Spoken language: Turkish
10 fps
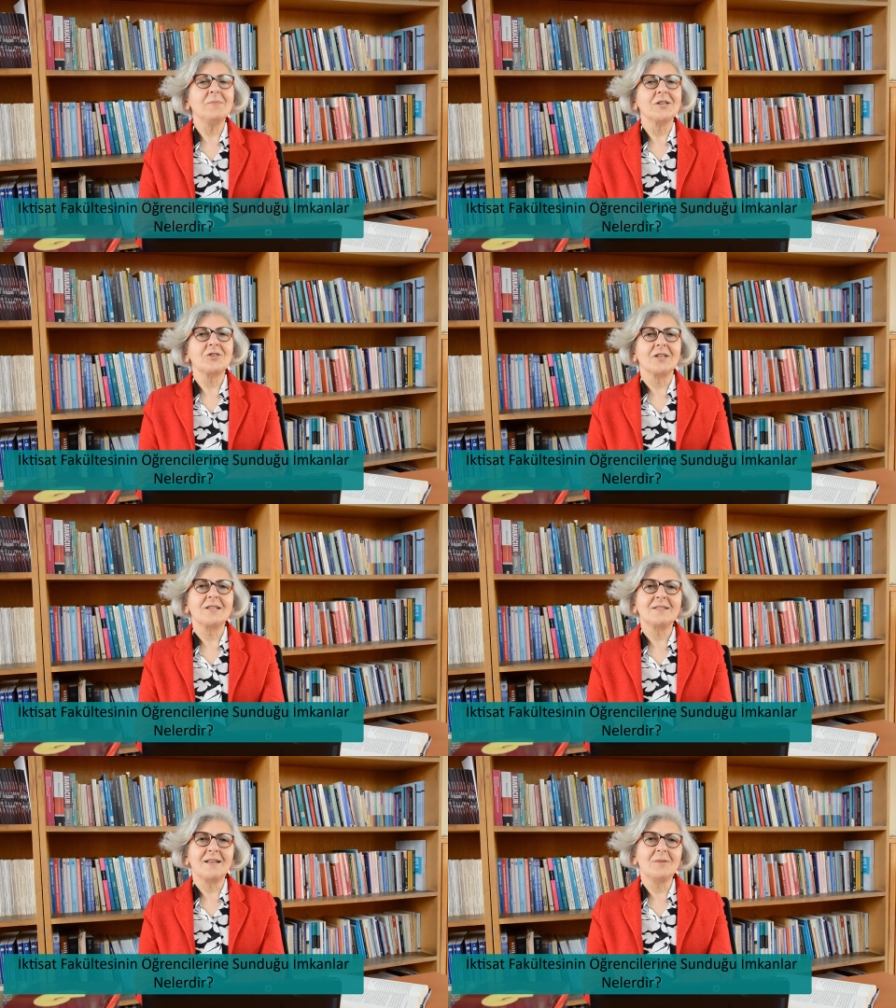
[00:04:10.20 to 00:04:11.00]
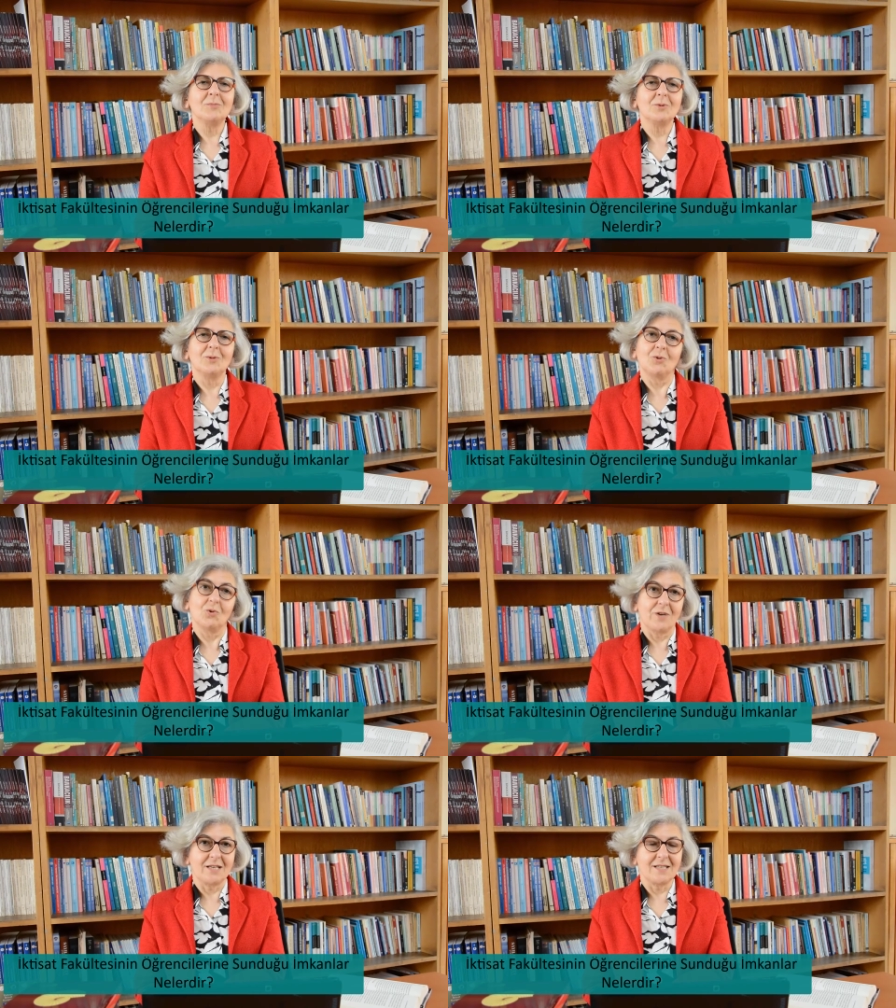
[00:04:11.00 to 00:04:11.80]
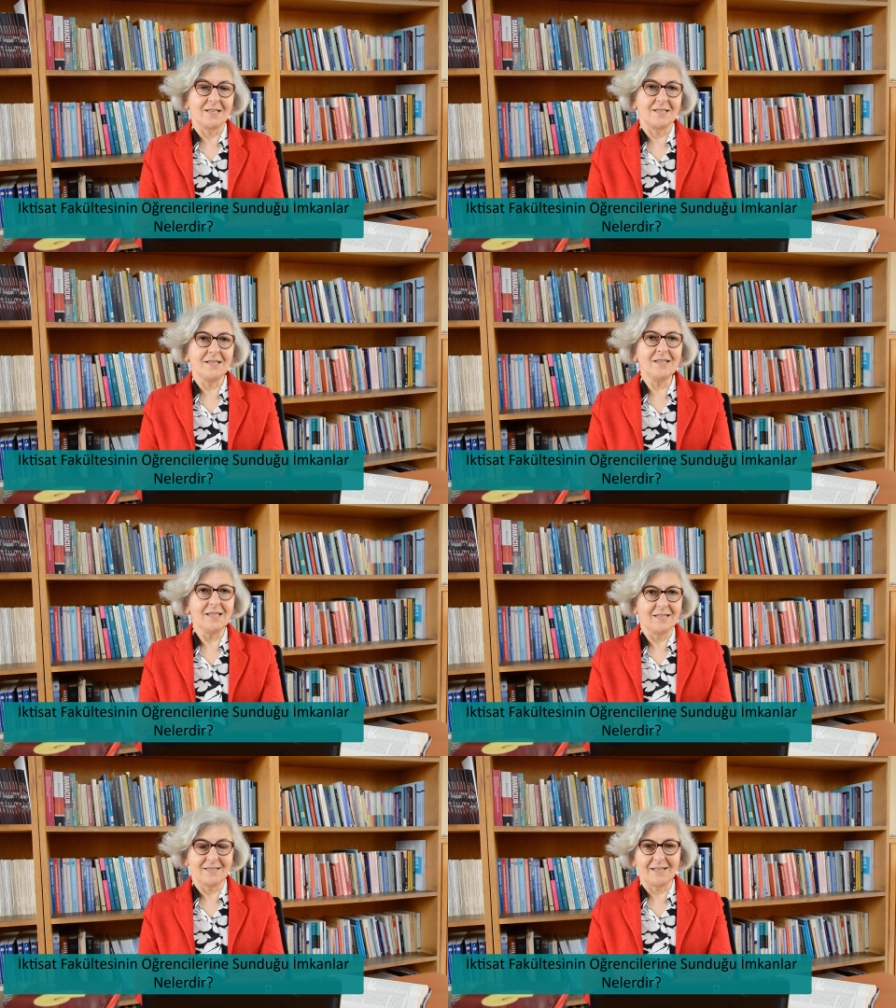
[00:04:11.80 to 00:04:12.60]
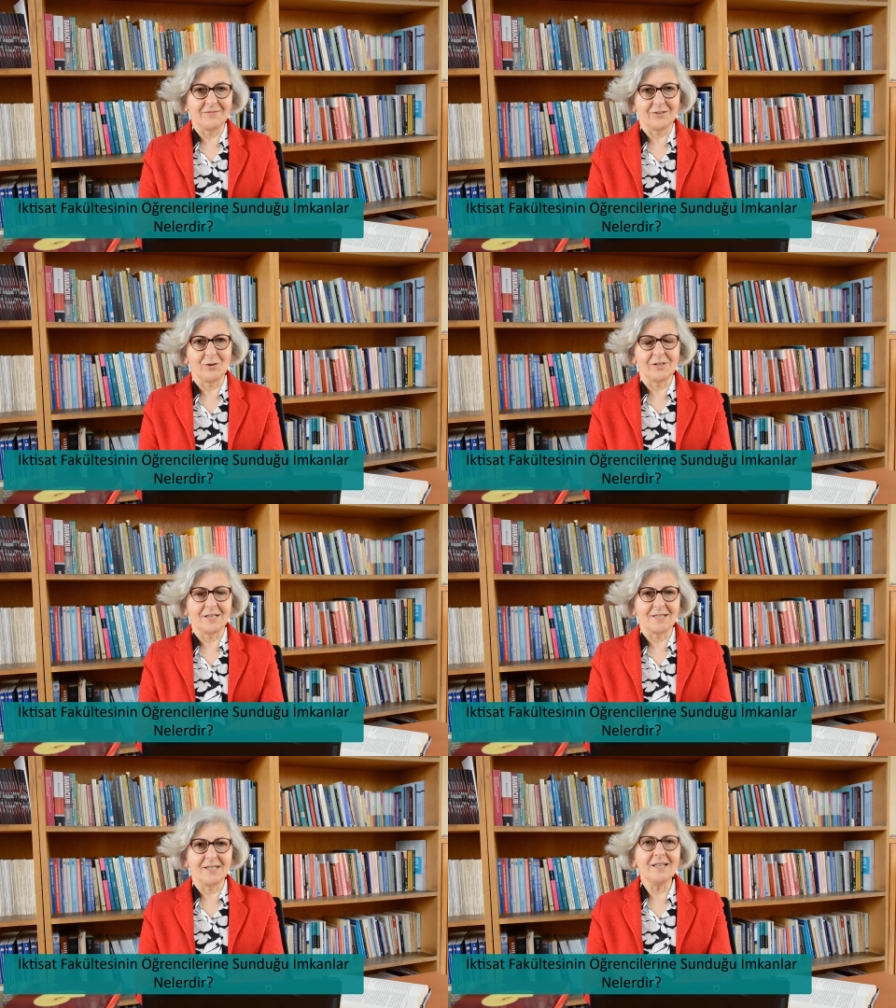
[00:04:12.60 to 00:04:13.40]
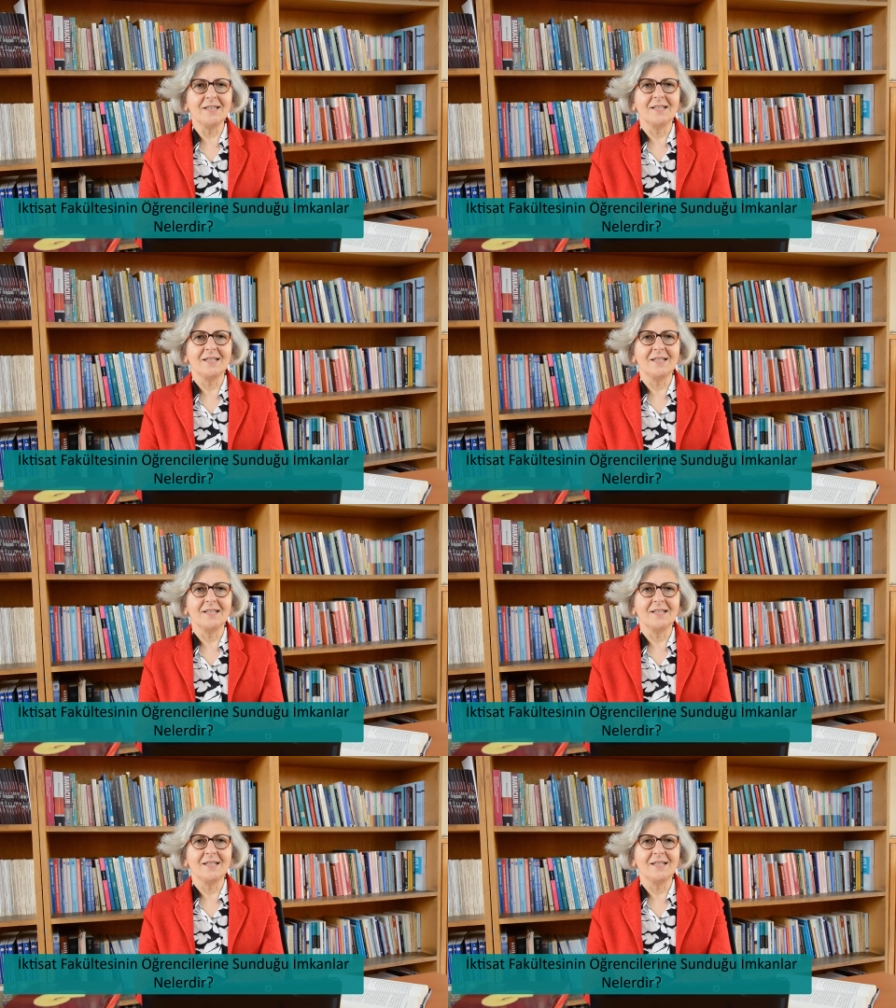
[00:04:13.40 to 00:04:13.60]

başta İstanbul Üniversitesi İktisat Fakültesi